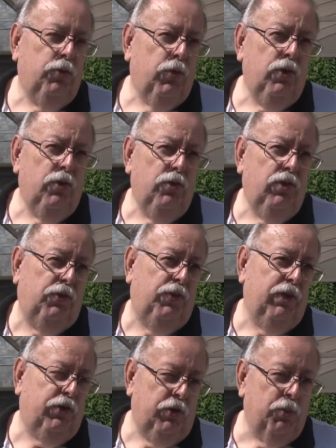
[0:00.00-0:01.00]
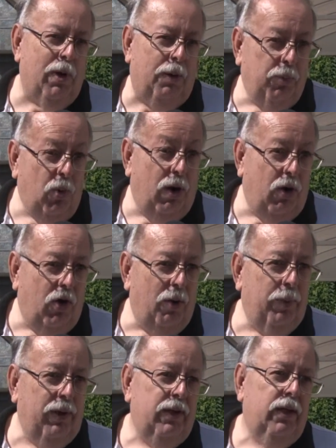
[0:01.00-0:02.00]
foi um desfecho de uma boa
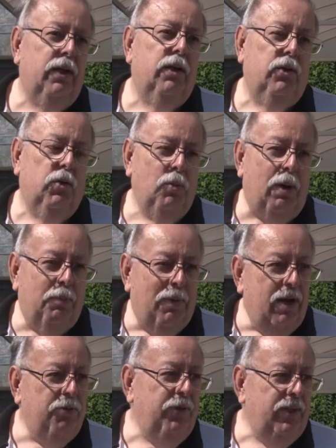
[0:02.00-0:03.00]
obra, numa má